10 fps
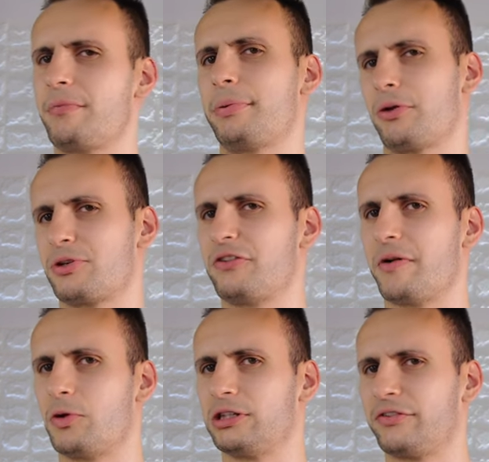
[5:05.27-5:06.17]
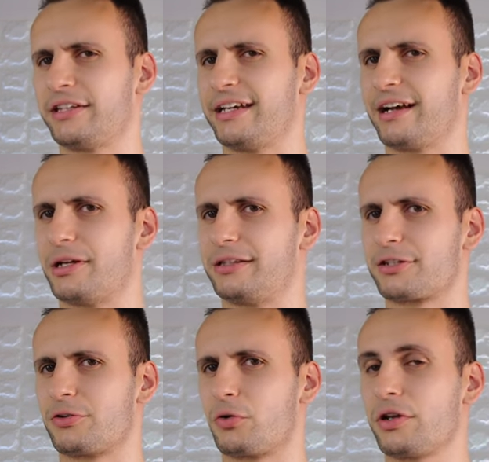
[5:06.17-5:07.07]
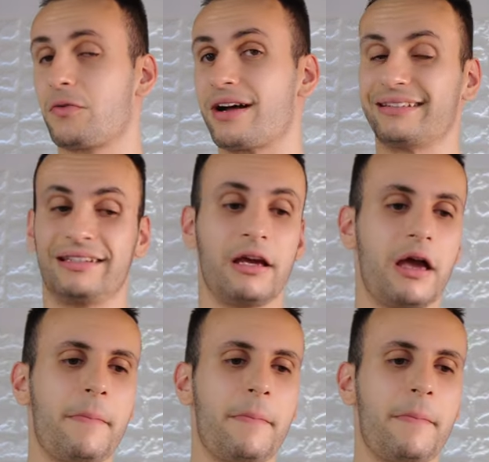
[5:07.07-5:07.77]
però si fa molta fatica a metterselo con i guanti,